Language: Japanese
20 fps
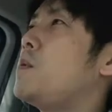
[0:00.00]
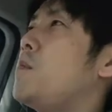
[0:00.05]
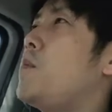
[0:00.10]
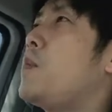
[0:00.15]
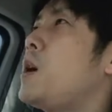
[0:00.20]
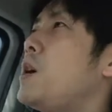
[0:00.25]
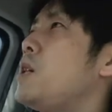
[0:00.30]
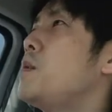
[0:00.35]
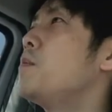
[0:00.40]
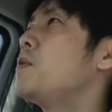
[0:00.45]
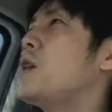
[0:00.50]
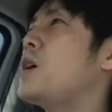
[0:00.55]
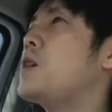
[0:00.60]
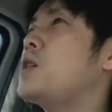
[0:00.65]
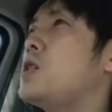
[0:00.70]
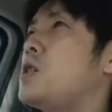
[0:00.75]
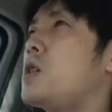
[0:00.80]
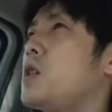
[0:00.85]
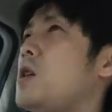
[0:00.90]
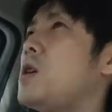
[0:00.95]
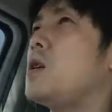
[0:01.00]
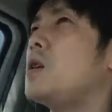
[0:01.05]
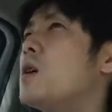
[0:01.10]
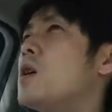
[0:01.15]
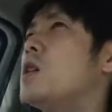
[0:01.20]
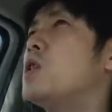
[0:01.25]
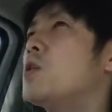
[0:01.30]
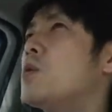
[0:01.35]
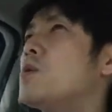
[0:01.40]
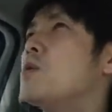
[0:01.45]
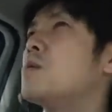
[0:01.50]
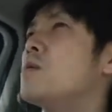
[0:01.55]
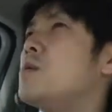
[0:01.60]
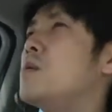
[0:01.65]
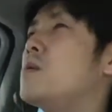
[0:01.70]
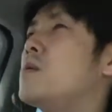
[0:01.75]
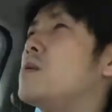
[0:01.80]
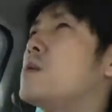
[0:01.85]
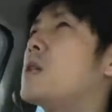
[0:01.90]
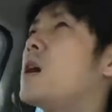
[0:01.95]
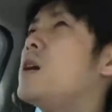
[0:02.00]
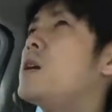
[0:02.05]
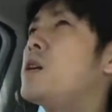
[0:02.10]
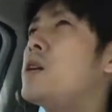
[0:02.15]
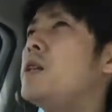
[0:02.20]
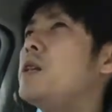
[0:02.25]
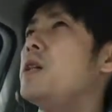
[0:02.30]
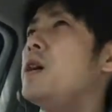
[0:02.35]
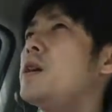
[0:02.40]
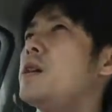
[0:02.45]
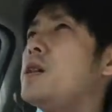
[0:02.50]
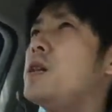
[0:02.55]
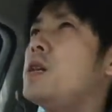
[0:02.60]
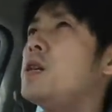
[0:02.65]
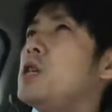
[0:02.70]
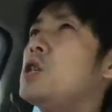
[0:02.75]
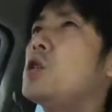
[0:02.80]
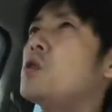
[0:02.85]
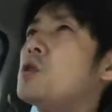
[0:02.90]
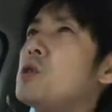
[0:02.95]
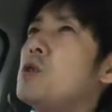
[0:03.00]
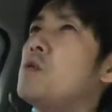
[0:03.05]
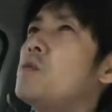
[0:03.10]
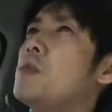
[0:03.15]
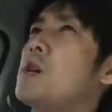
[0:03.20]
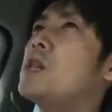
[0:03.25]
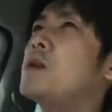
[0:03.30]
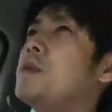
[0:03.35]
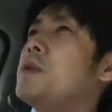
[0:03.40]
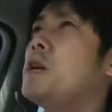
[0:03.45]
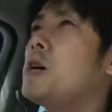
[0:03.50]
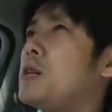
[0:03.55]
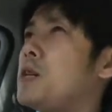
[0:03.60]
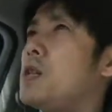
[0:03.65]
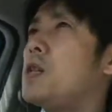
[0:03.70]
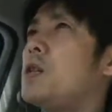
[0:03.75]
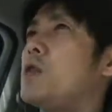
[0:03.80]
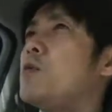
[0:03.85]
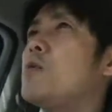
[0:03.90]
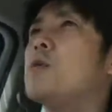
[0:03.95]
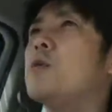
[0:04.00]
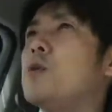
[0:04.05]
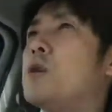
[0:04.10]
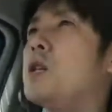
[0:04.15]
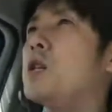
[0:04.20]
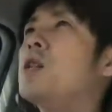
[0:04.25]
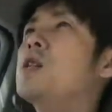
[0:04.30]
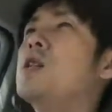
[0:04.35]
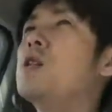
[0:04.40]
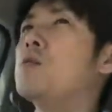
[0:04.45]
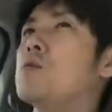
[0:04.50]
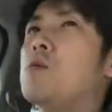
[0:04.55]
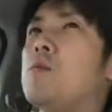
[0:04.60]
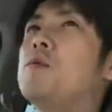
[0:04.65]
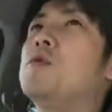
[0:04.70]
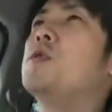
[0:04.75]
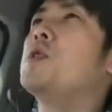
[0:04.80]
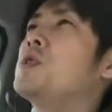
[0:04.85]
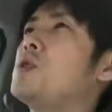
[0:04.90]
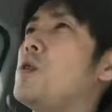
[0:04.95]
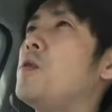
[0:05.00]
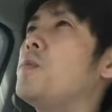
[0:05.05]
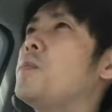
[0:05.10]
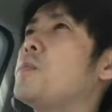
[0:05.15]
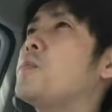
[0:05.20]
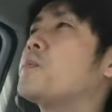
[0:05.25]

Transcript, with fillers: 先輩でもないし一つの体験であり一つの学びでありっていうことになっていくと思うんですよ